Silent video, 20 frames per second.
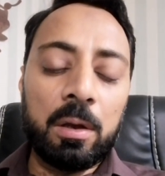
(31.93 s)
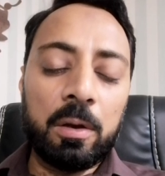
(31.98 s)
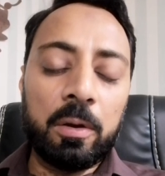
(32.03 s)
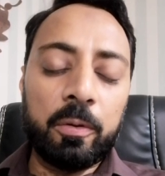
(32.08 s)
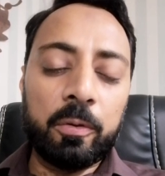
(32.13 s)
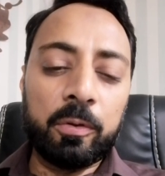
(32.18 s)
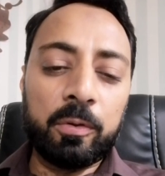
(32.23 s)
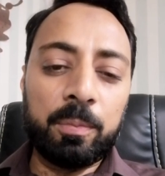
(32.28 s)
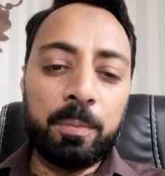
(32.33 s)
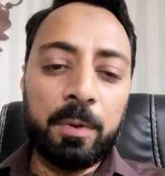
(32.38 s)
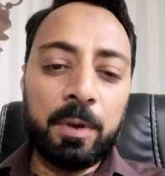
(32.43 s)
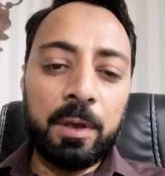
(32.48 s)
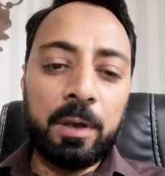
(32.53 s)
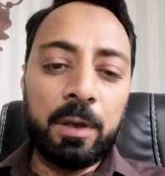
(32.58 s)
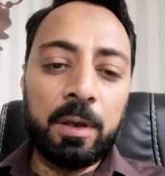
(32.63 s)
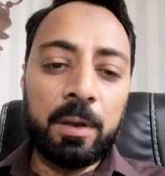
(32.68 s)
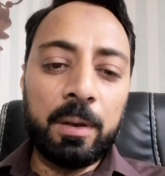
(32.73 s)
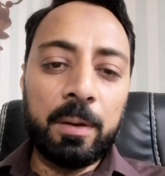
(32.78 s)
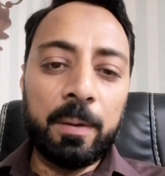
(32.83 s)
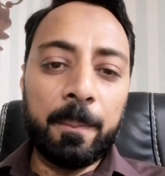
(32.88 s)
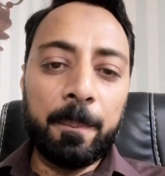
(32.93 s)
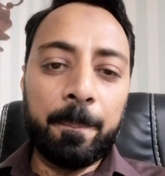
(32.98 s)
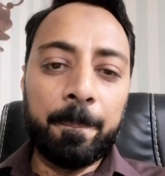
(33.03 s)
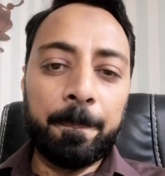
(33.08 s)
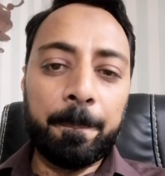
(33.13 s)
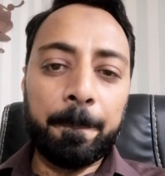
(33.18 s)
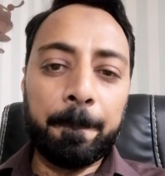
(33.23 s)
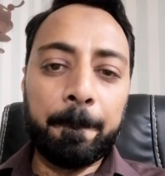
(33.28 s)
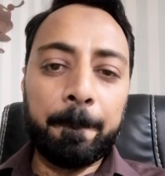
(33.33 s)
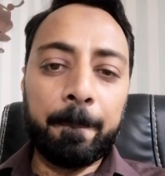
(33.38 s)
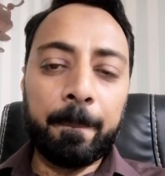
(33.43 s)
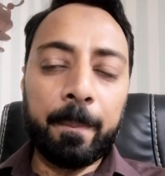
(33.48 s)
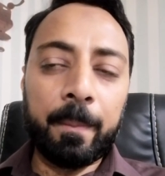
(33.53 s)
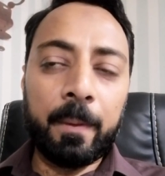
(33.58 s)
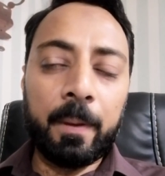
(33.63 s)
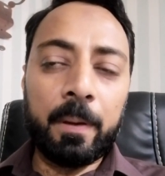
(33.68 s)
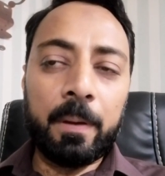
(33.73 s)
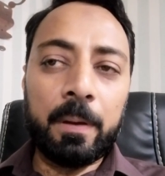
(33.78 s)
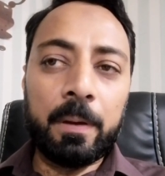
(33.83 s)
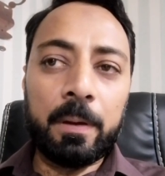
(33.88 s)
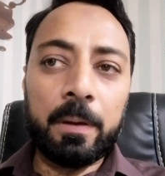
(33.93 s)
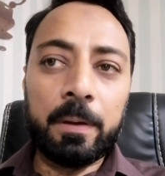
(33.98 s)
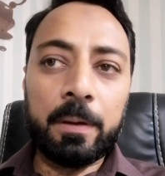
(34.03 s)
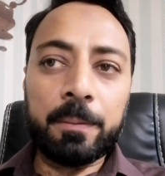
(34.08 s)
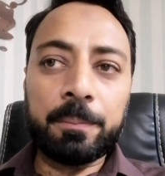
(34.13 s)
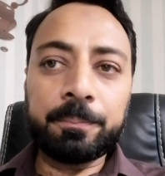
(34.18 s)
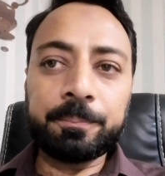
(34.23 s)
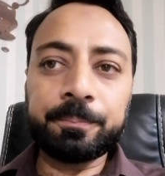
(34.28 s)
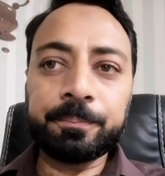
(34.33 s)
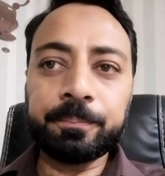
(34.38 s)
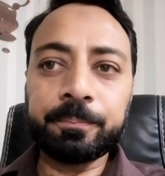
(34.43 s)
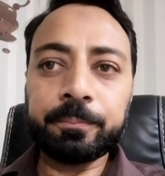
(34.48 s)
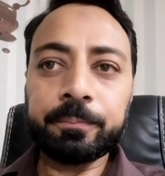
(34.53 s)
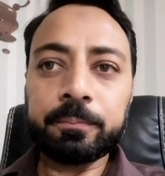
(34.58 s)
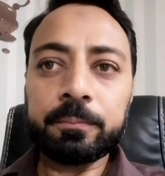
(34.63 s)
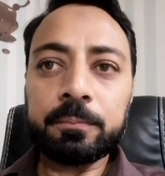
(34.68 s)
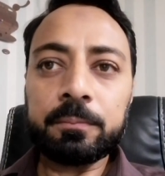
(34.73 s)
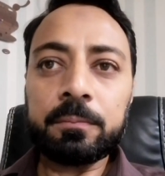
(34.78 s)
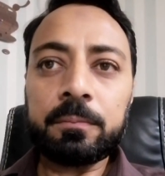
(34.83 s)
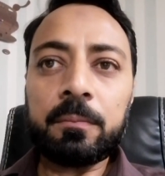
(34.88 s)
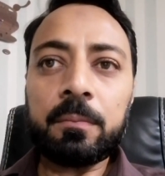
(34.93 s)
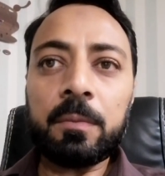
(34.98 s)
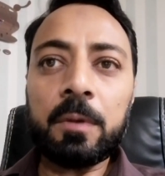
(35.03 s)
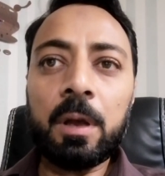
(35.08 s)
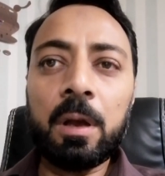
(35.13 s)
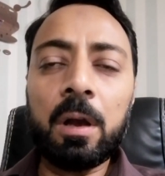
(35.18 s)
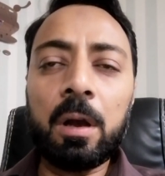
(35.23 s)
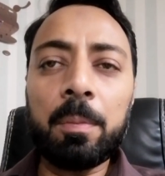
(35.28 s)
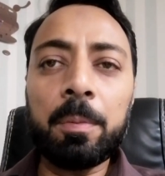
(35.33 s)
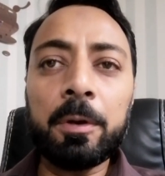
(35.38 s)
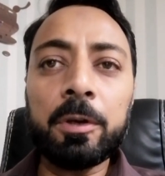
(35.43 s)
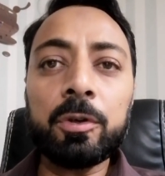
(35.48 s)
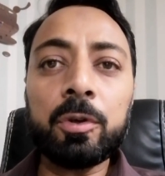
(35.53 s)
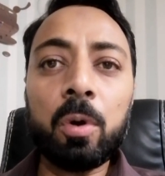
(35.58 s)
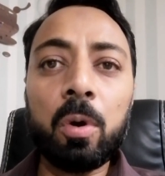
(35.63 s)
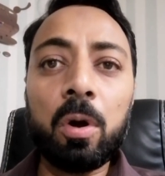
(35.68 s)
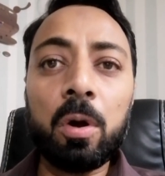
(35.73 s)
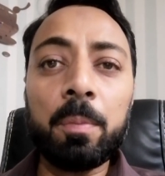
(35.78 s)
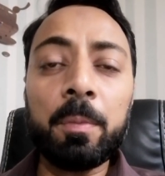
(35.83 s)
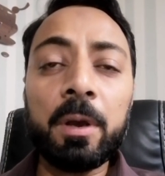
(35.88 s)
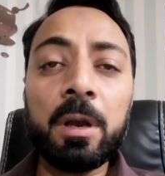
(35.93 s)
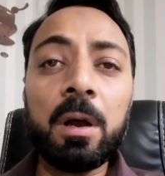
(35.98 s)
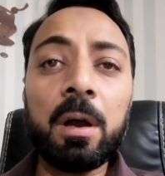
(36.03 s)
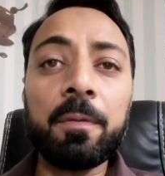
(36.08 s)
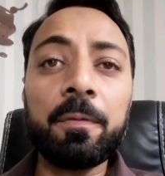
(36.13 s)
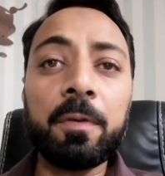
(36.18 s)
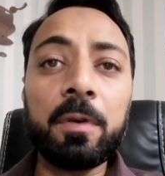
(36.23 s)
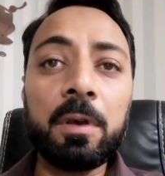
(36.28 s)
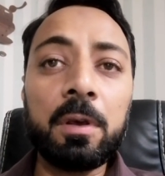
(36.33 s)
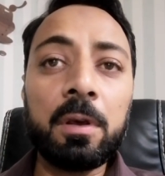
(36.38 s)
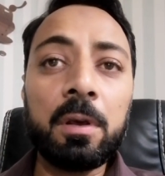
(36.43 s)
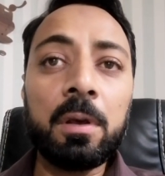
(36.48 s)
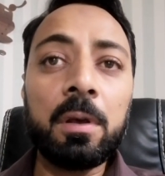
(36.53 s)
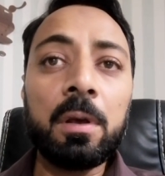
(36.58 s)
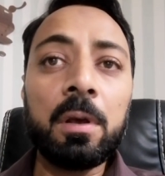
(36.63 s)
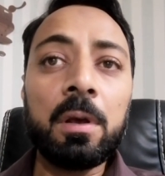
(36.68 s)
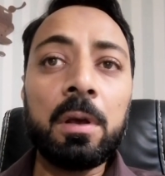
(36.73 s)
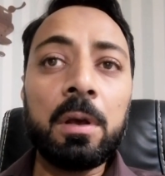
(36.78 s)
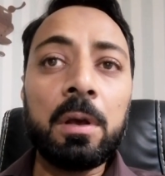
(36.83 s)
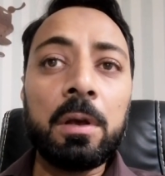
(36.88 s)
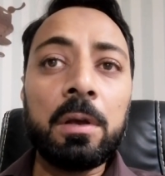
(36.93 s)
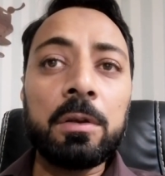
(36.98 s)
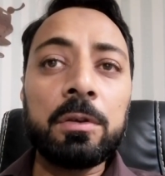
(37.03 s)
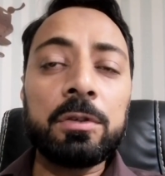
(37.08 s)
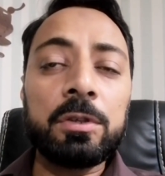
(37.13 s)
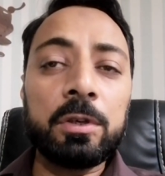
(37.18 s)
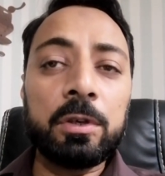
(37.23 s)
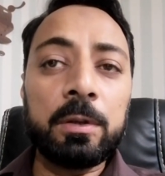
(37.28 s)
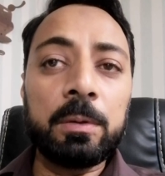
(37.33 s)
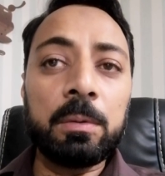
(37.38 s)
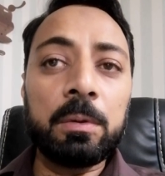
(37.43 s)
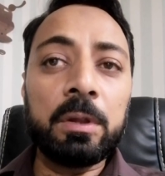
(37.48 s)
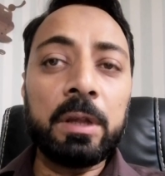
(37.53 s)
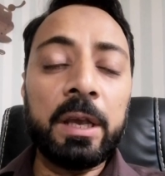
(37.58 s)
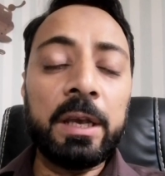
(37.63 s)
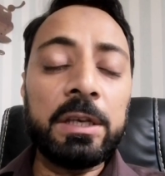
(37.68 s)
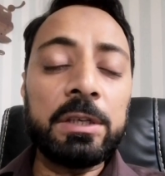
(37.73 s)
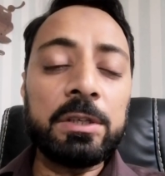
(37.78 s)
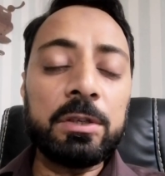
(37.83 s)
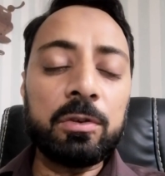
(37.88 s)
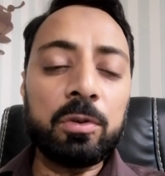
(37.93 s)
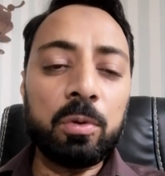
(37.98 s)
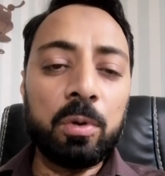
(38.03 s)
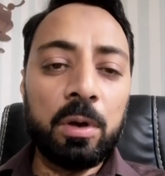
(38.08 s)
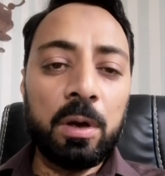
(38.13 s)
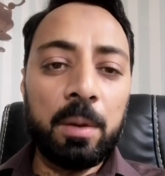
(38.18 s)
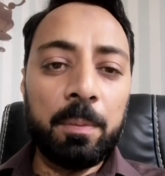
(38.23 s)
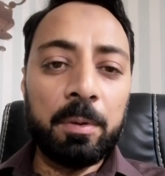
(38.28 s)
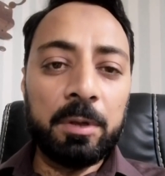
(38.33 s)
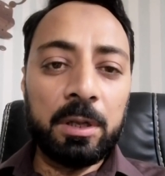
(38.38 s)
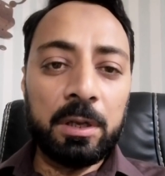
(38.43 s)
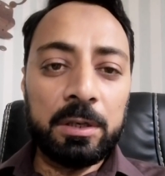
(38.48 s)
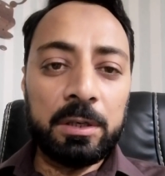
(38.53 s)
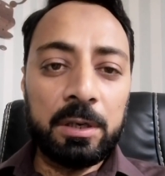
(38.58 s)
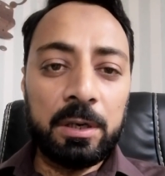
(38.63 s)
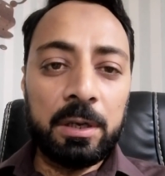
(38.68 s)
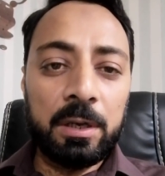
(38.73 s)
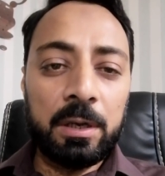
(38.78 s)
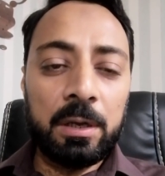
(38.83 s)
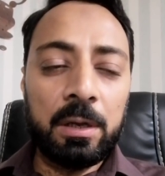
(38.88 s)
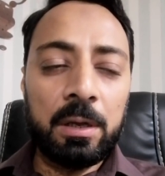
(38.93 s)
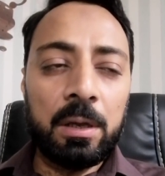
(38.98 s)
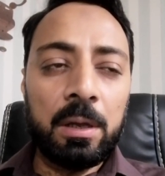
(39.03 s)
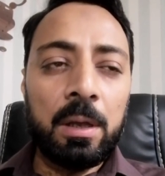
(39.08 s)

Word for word: उसमें अपने शौक़ में काफ़ी चीज़ नई चीज़ों का पता चलेगा